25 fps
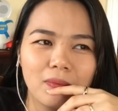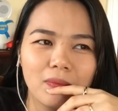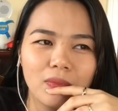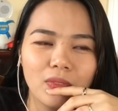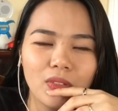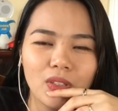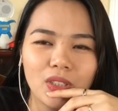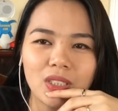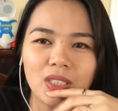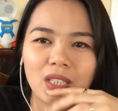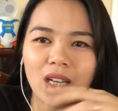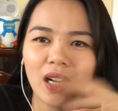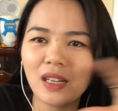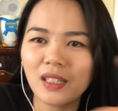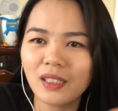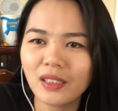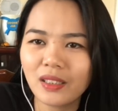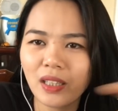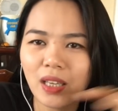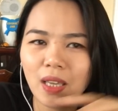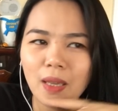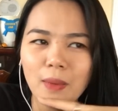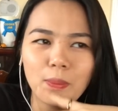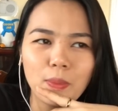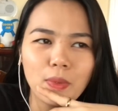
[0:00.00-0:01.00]
nó trật
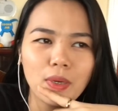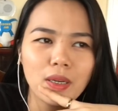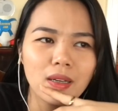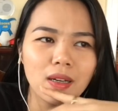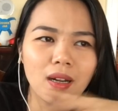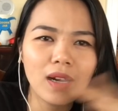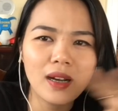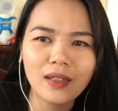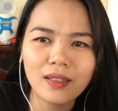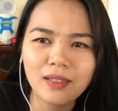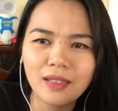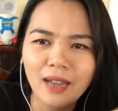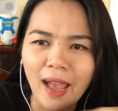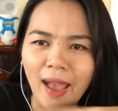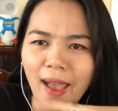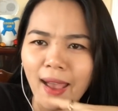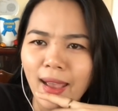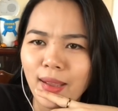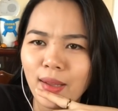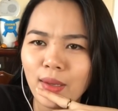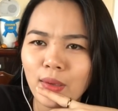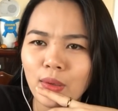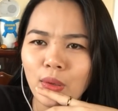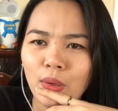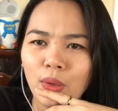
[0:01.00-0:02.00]
nhịp, nó rớt
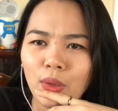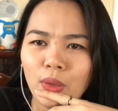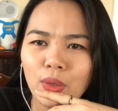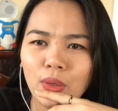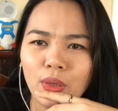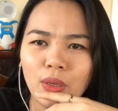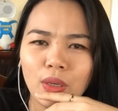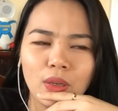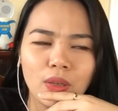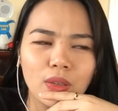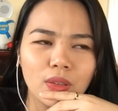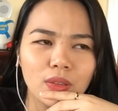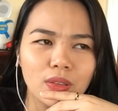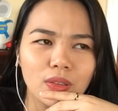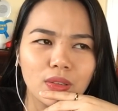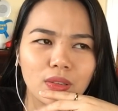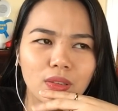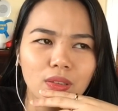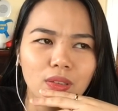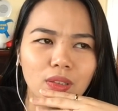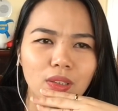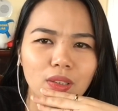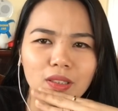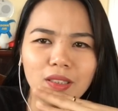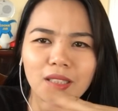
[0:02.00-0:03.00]
đài, rồi nó
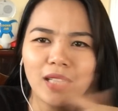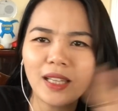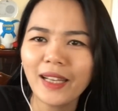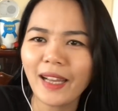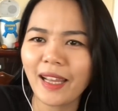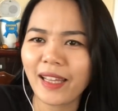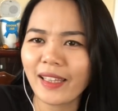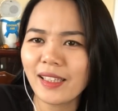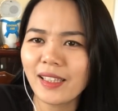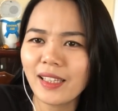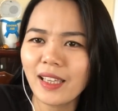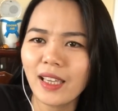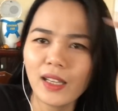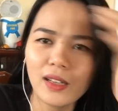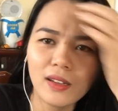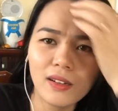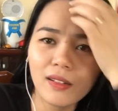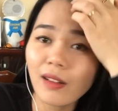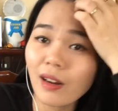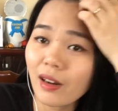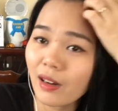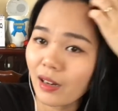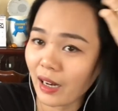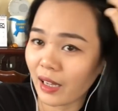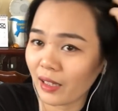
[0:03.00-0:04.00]
nó thế này thế kia, nó
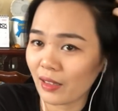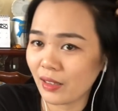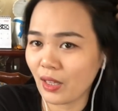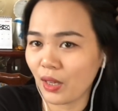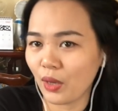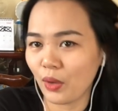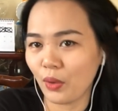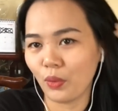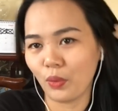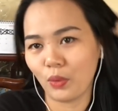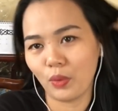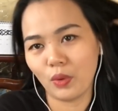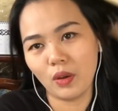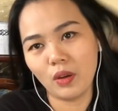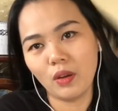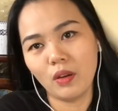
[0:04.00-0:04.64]
rất là nhiều.